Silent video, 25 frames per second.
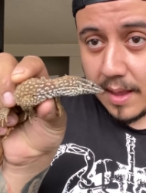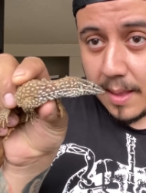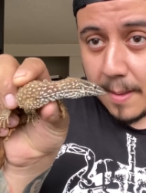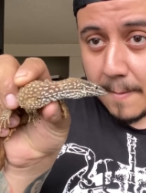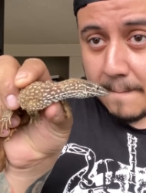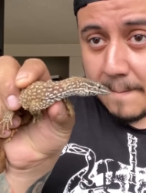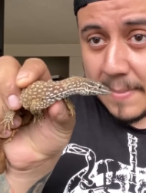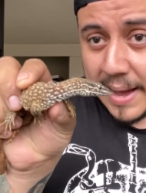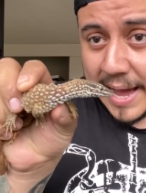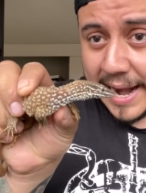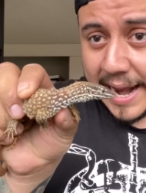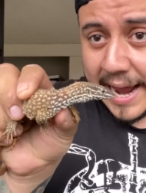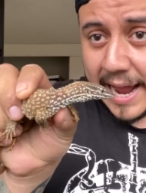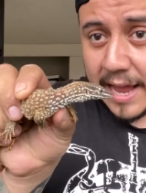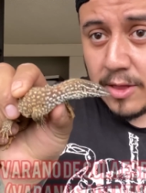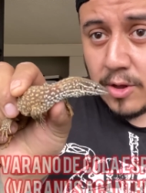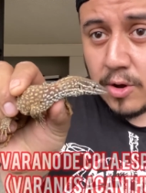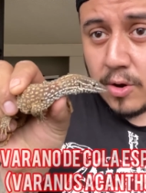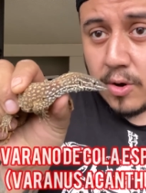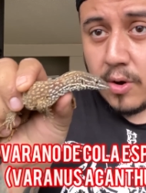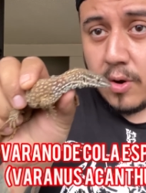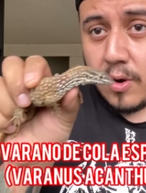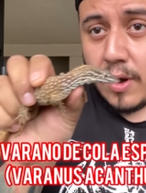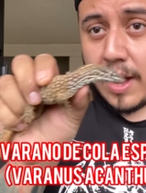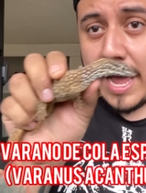
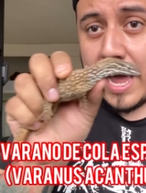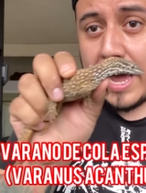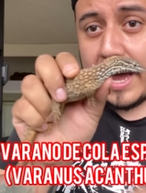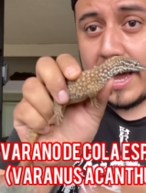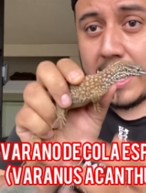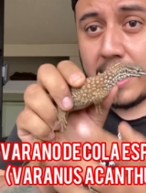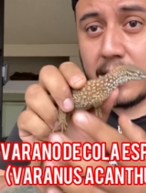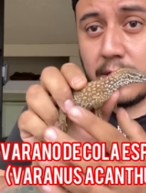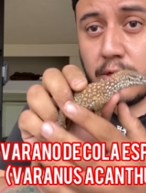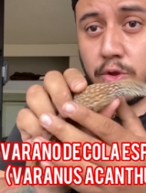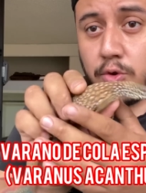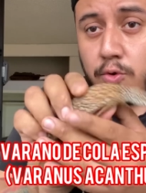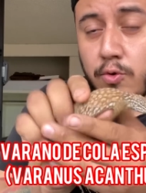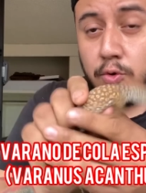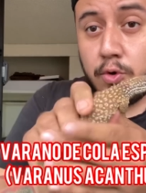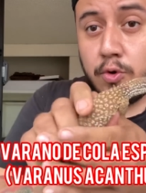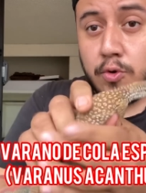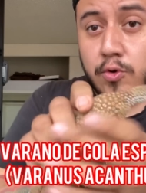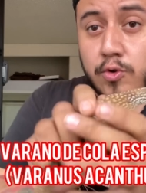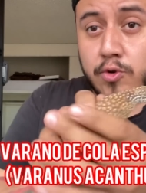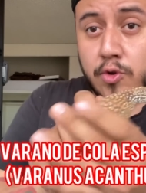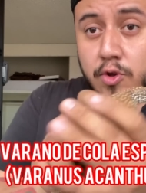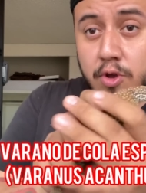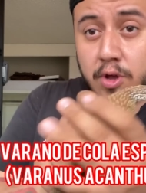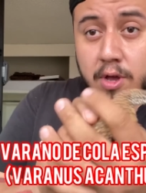Varano
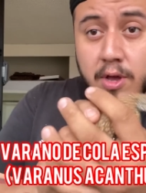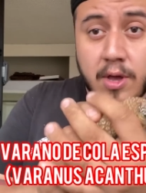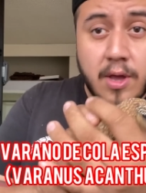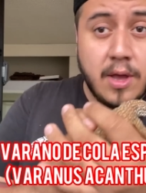acanturus.